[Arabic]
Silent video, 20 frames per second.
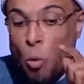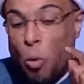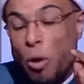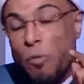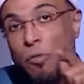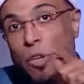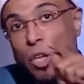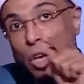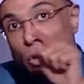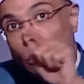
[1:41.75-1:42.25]

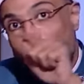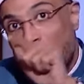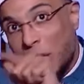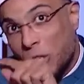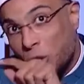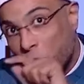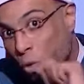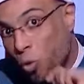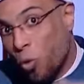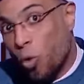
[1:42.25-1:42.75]
وفي
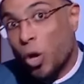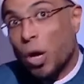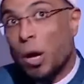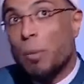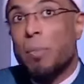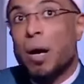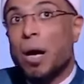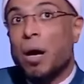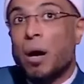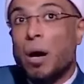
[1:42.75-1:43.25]
رواية
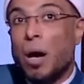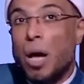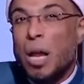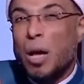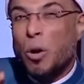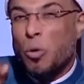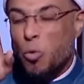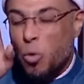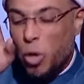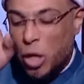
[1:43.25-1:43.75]
أخرى من
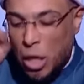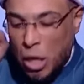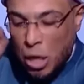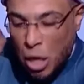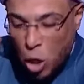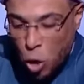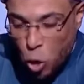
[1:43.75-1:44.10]
قاله حين